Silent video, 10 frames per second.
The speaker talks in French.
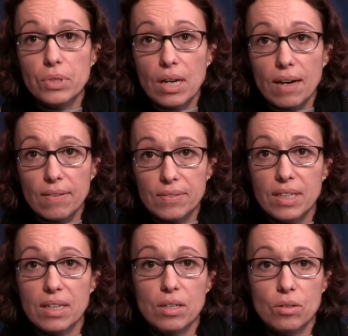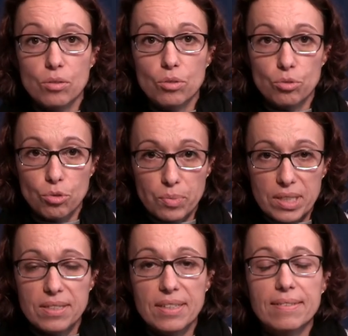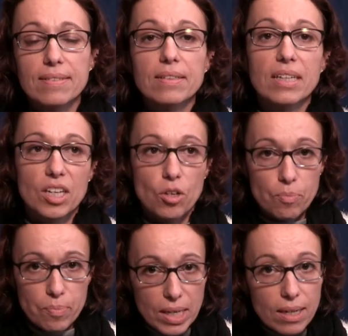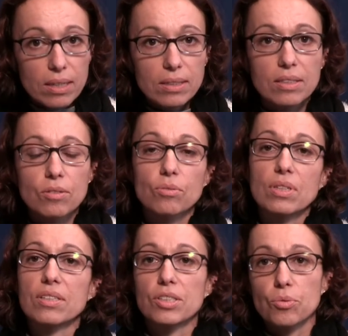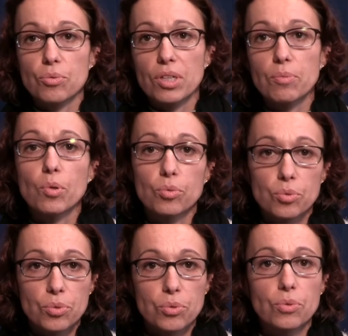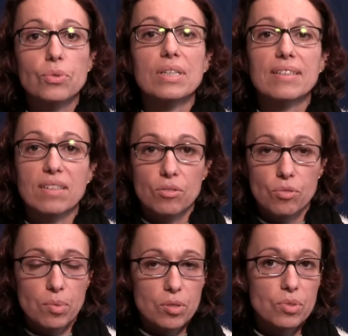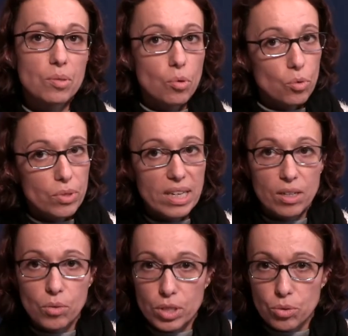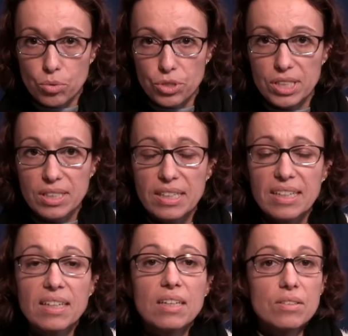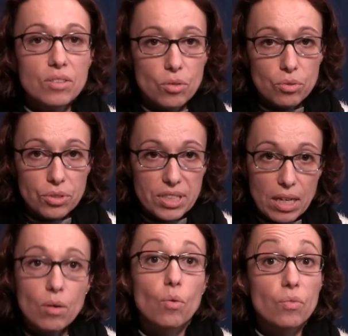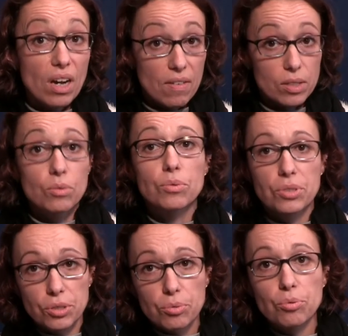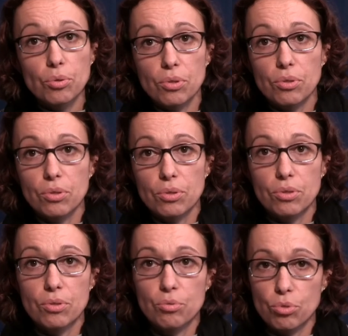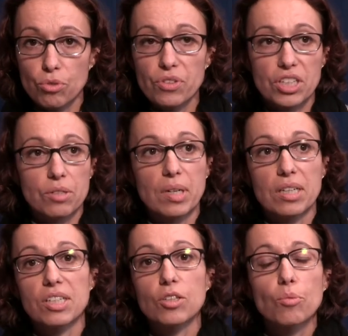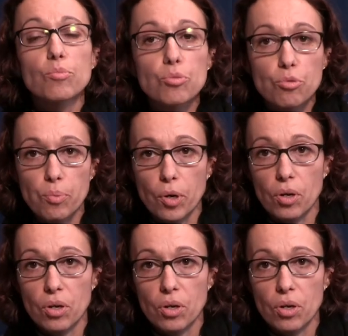la rentrée 2017, euh, créé un MIL qu'on a intitulé Production et transformation des produits de l'agroécologie, dans lequel on travaille aussi sur, sur le verger maraîcher comme support.